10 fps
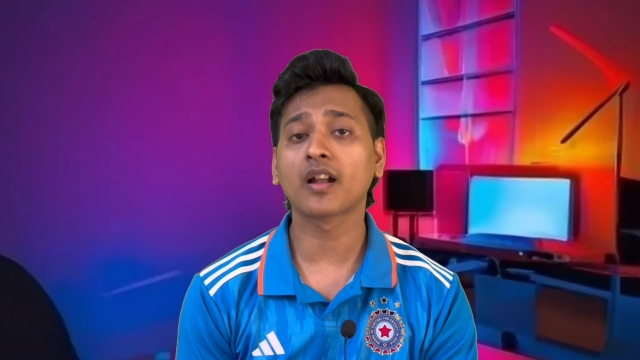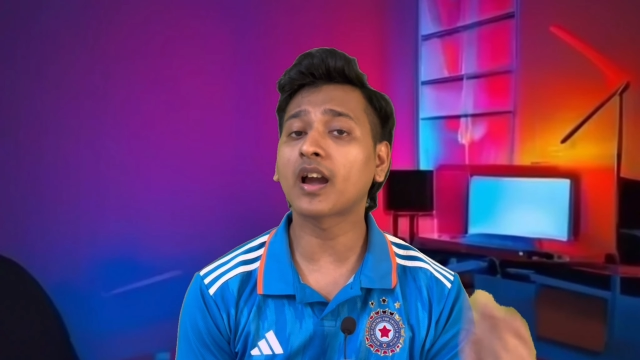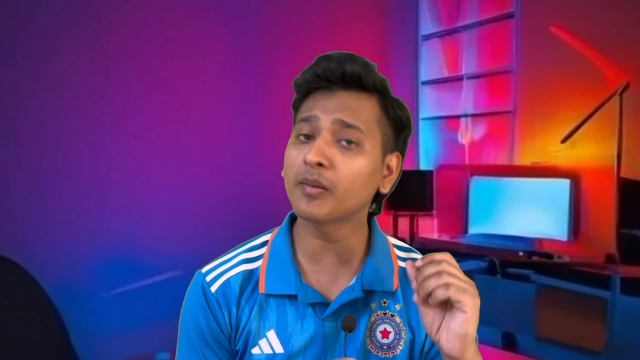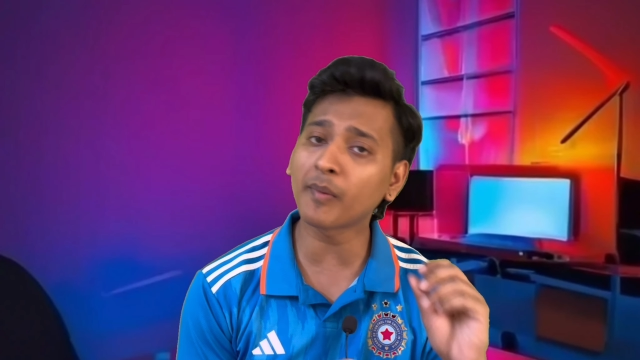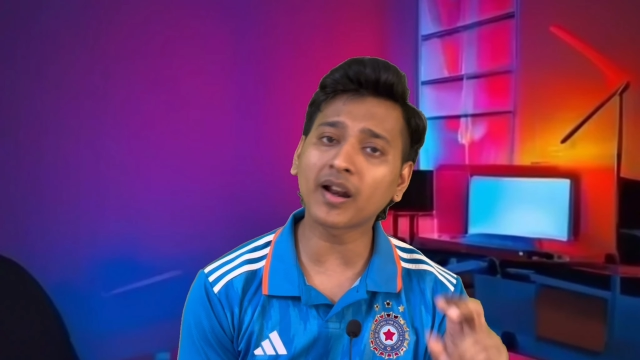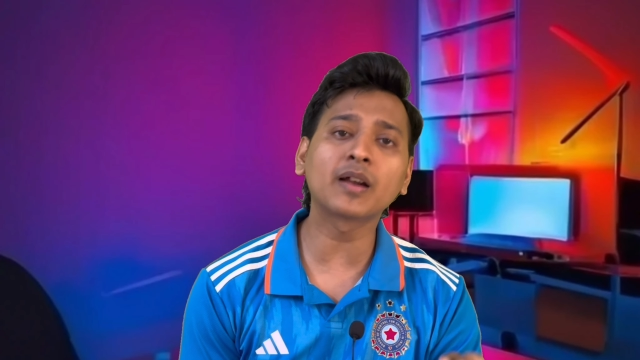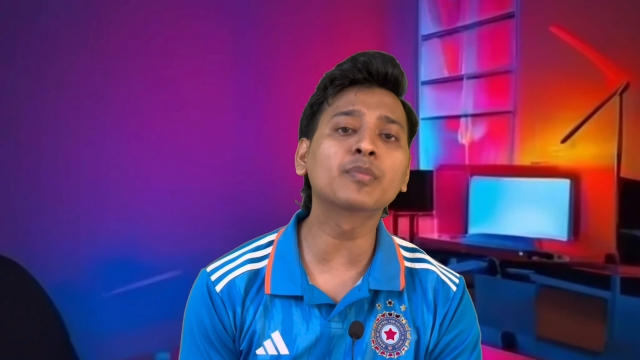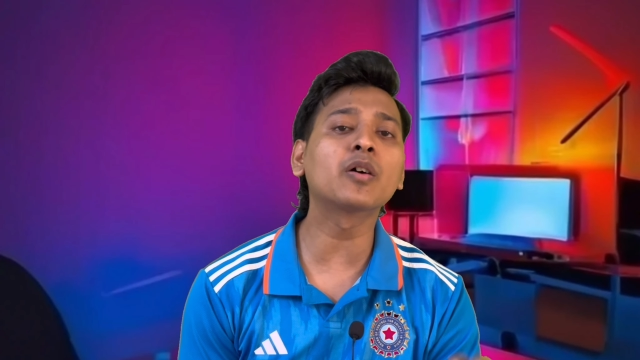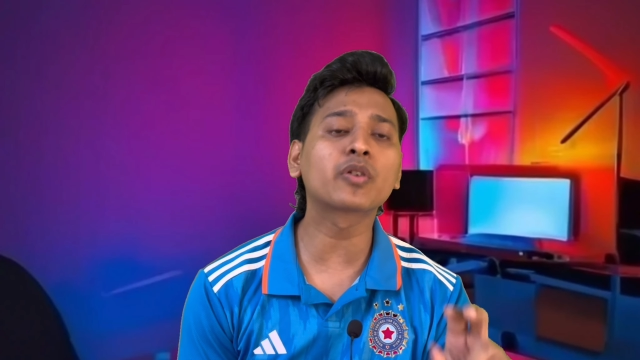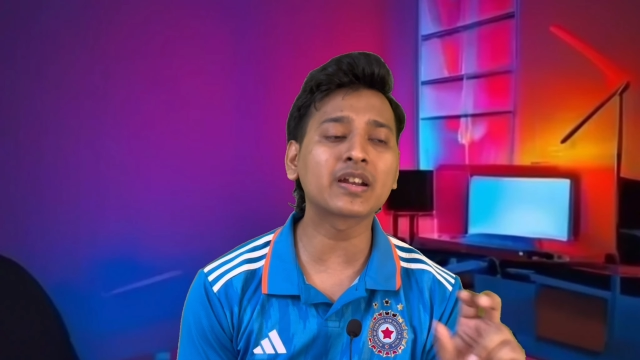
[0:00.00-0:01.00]
कल मरकम
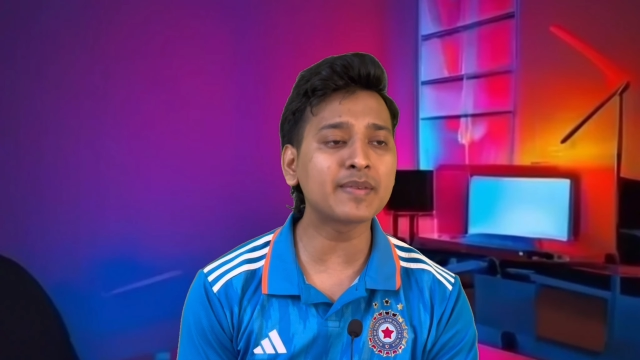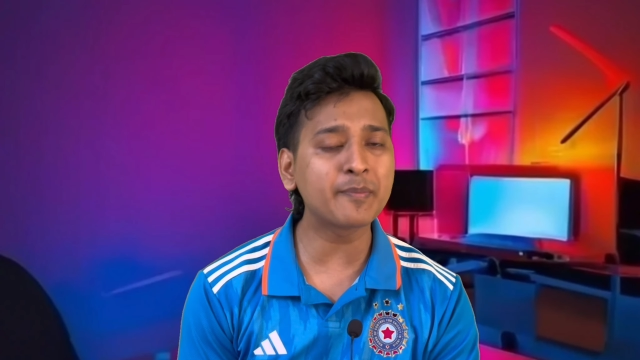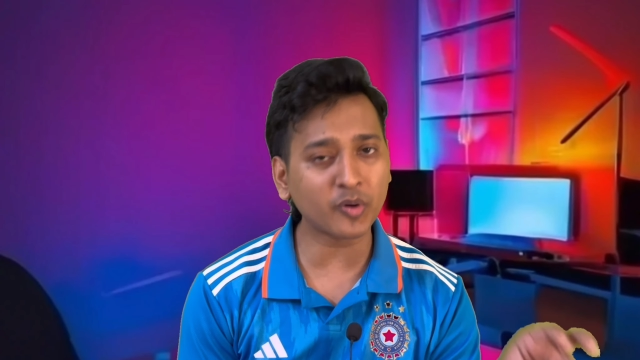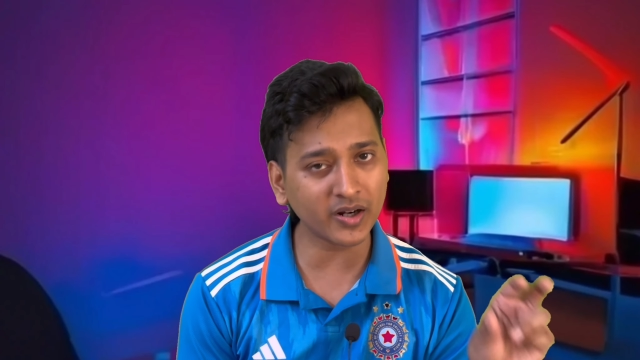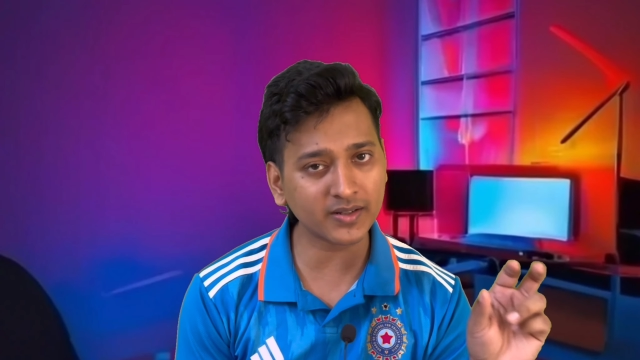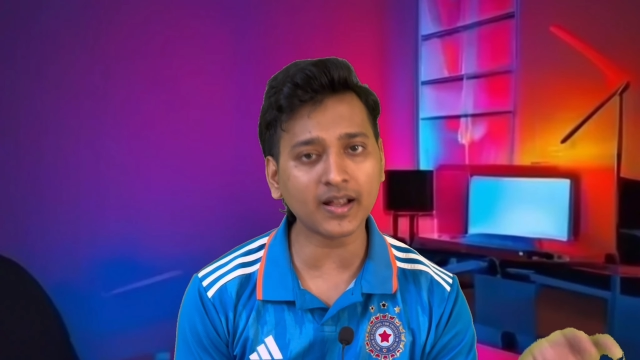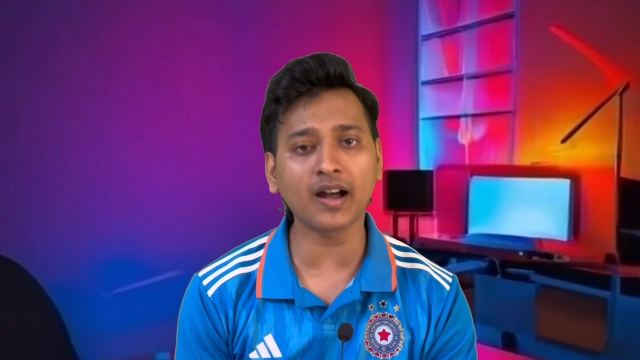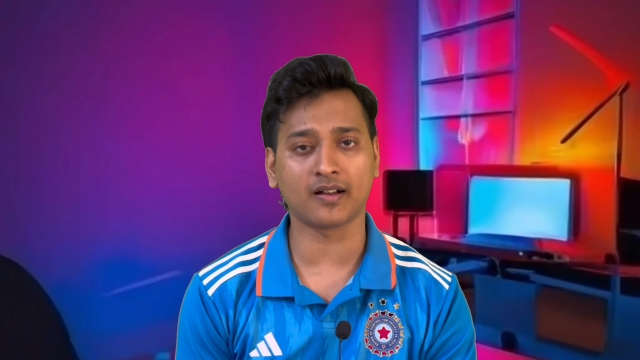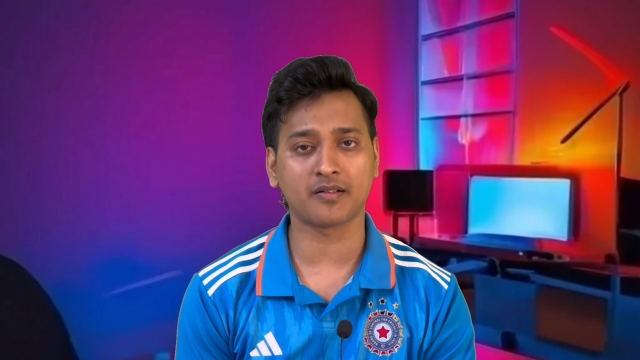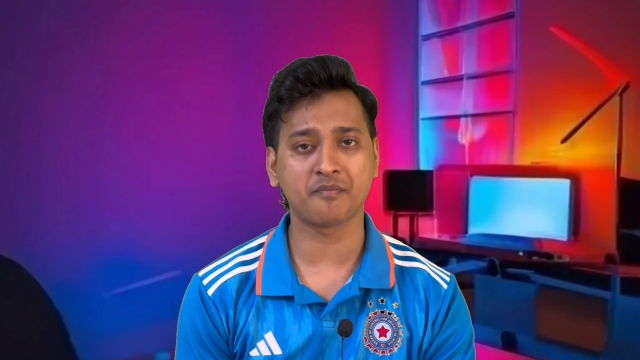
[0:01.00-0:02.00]
का विकेट भी इंपोर्टेंट था
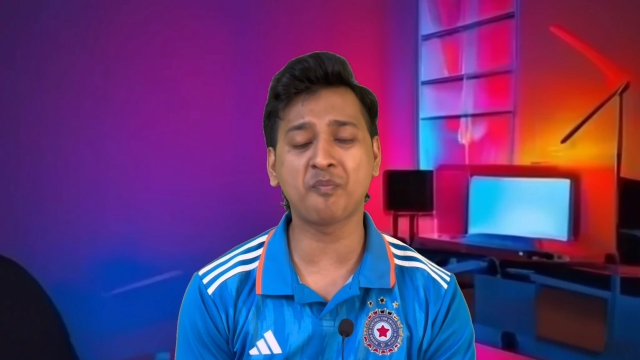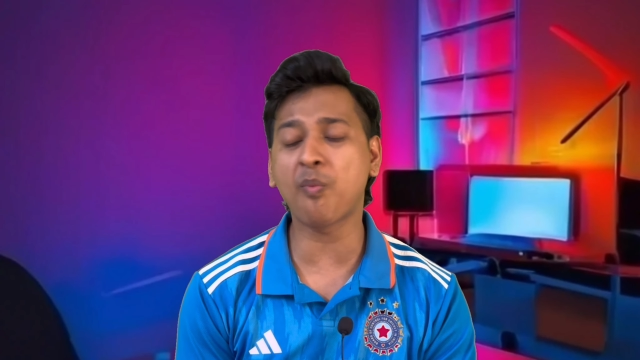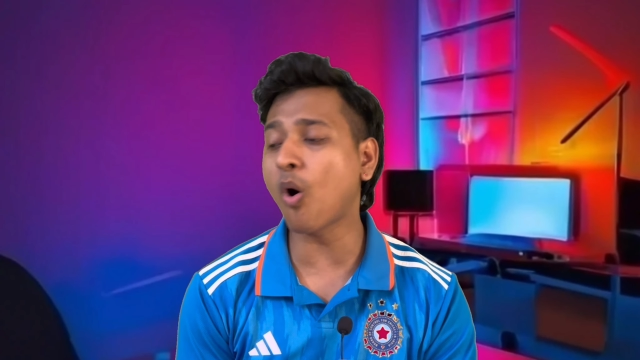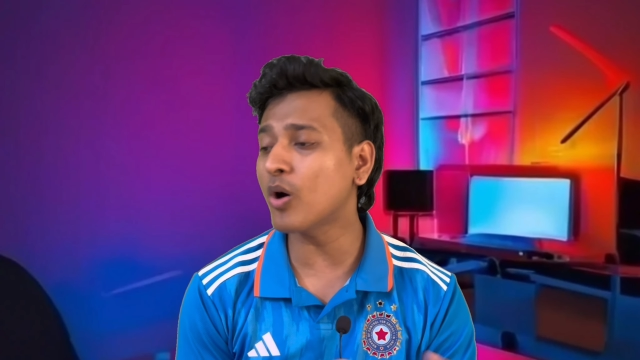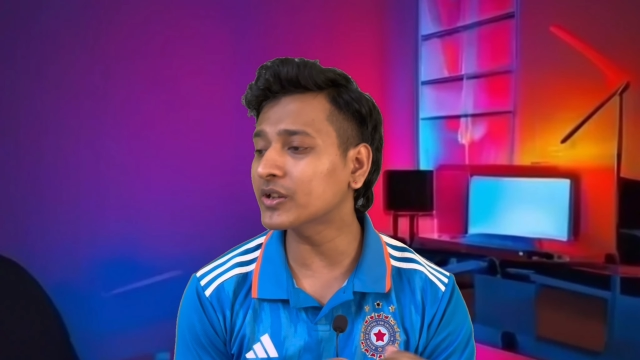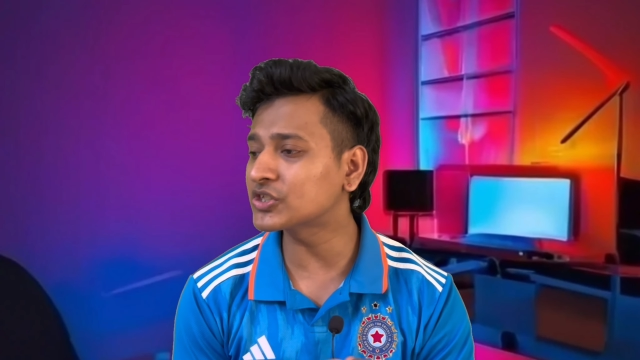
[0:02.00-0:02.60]
बहुत